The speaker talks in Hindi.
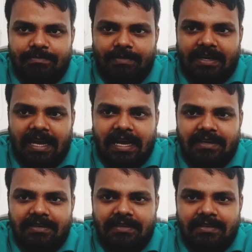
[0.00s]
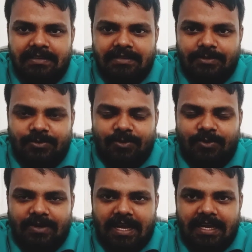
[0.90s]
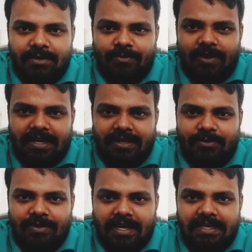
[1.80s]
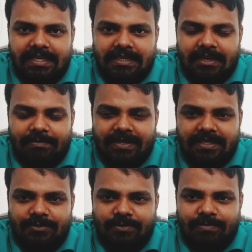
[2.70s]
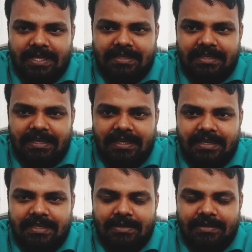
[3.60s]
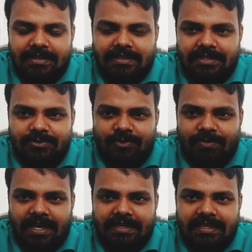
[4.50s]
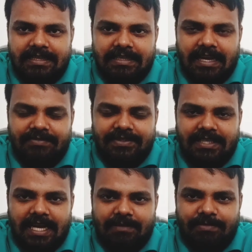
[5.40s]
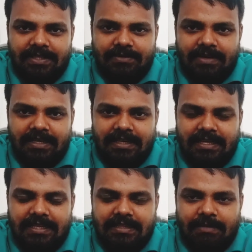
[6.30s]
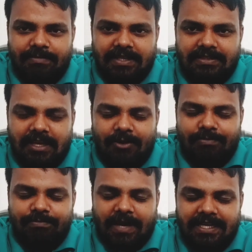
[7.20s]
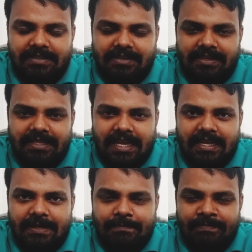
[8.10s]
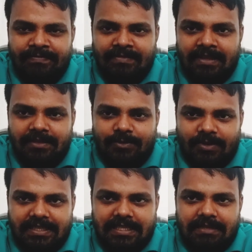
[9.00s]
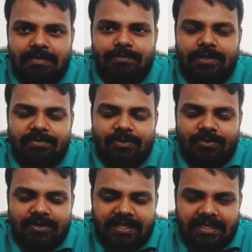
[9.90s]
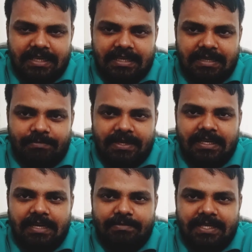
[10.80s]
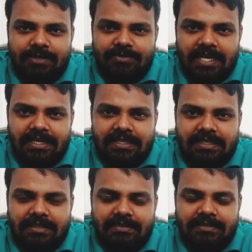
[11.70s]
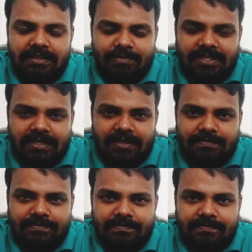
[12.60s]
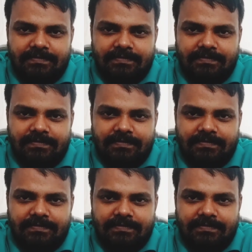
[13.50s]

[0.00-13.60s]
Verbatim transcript: बहरहाल जो होना है वो आगे होगा लेकिन अभी जो बातें हैं कि नीतीश कुमार के खिलाफ चिराग पासवान ने निंदा प्रस्ताव पारित कर दिया है तो ऐसे तमाम खबरों को देखने के लिए बने रहे बिग न्यूज़ नाइन के साथ नमस्कार